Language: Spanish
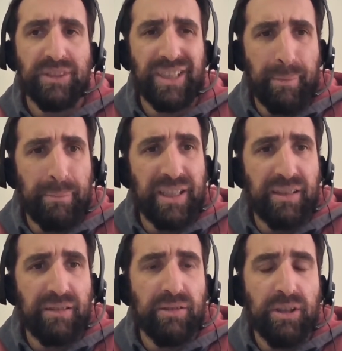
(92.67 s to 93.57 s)

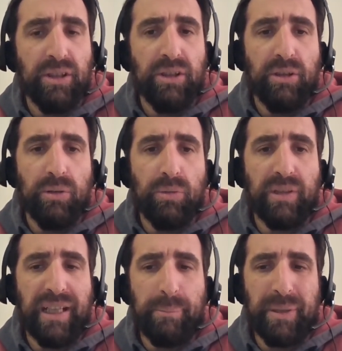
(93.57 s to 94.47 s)
también
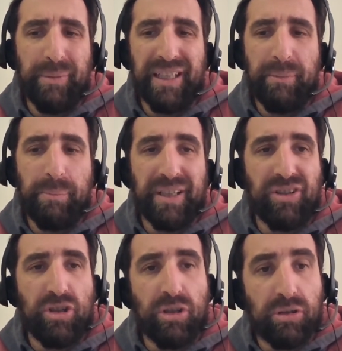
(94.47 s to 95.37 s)
una primera
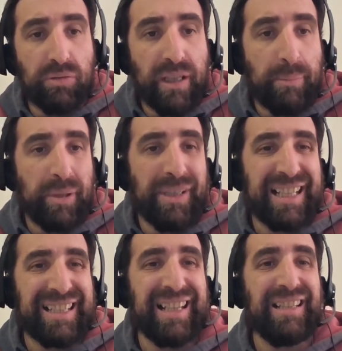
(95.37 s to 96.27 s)
impresión, una
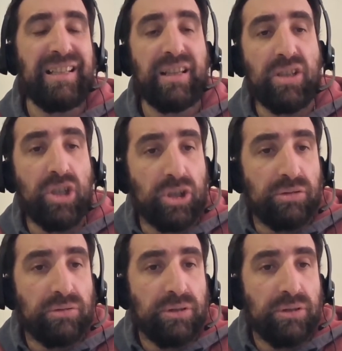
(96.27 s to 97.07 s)
primera sensación